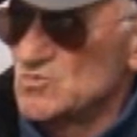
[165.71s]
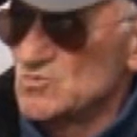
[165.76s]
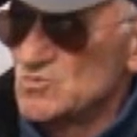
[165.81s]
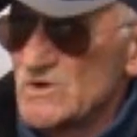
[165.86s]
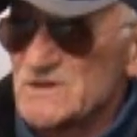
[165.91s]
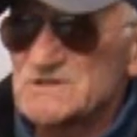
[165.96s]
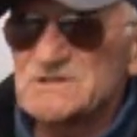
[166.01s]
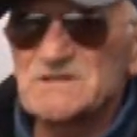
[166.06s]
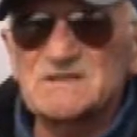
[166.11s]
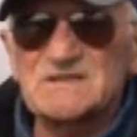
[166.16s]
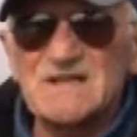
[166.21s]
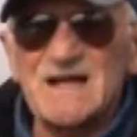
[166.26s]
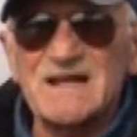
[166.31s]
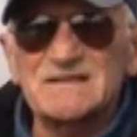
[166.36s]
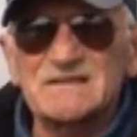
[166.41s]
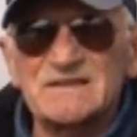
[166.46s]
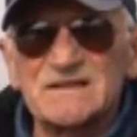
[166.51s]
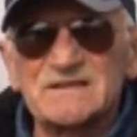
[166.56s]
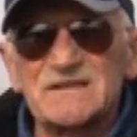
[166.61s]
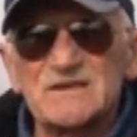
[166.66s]

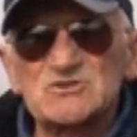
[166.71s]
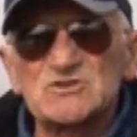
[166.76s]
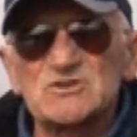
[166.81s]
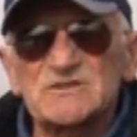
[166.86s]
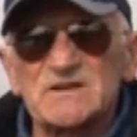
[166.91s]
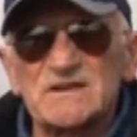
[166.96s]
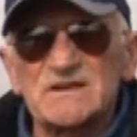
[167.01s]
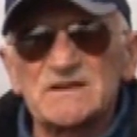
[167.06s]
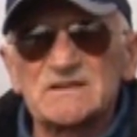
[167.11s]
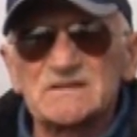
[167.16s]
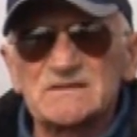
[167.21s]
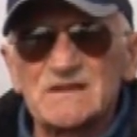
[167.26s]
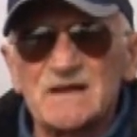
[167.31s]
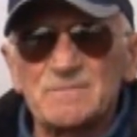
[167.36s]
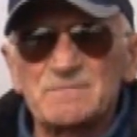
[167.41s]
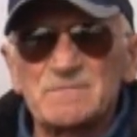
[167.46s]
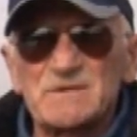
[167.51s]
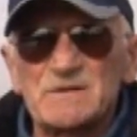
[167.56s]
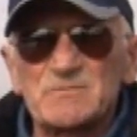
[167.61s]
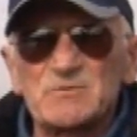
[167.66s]
270
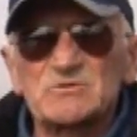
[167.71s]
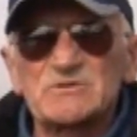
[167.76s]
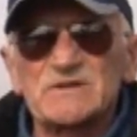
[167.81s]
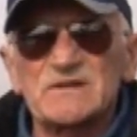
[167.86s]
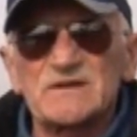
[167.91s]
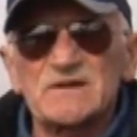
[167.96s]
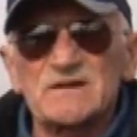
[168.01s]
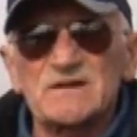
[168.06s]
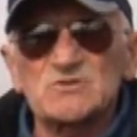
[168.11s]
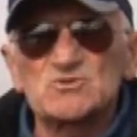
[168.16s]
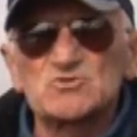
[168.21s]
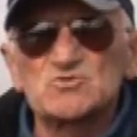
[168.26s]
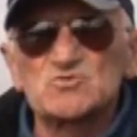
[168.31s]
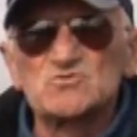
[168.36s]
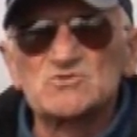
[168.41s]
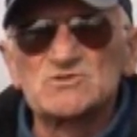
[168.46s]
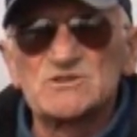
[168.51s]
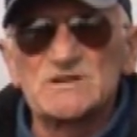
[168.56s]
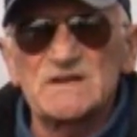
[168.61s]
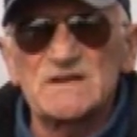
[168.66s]
1030 per poter
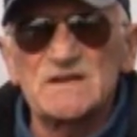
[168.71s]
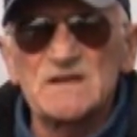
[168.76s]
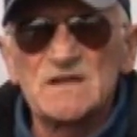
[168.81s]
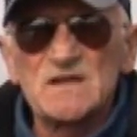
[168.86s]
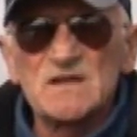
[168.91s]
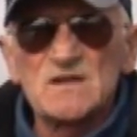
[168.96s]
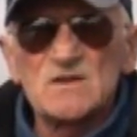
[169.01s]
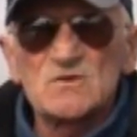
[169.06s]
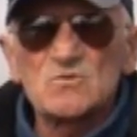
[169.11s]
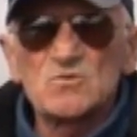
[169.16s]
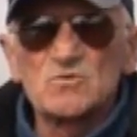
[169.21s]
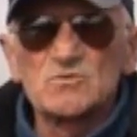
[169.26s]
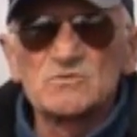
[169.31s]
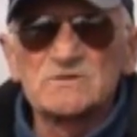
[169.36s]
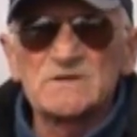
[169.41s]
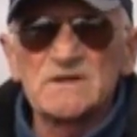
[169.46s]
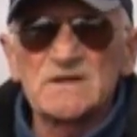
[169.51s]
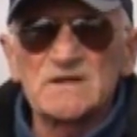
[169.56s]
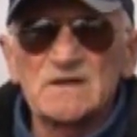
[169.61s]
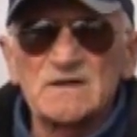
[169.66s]
raggiungere
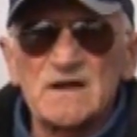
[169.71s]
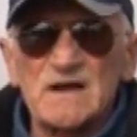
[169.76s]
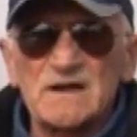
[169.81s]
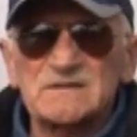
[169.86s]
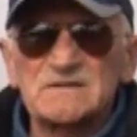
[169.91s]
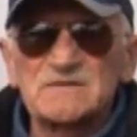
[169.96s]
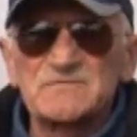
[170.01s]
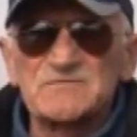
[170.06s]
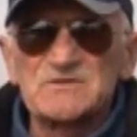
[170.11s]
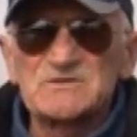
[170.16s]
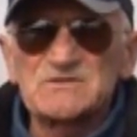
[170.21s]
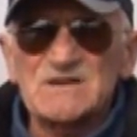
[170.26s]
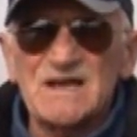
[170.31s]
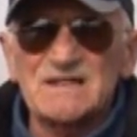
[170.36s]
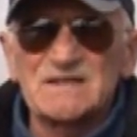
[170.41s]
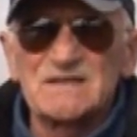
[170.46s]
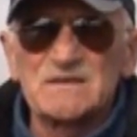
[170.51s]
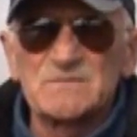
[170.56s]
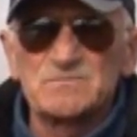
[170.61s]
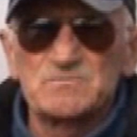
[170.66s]
con eh,
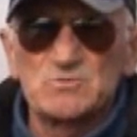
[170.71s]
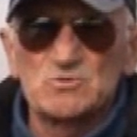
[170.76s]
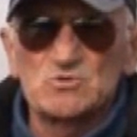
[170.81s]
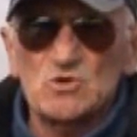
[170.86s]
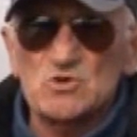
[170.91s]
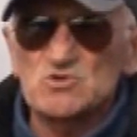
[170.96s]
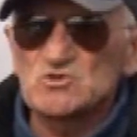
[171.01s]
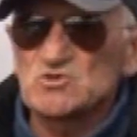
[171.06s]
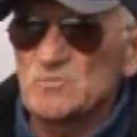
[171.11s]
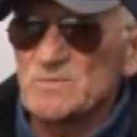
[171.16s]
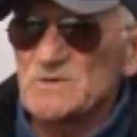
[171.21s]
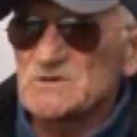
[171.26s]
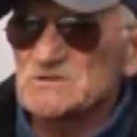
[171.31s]
artificiali piuttosto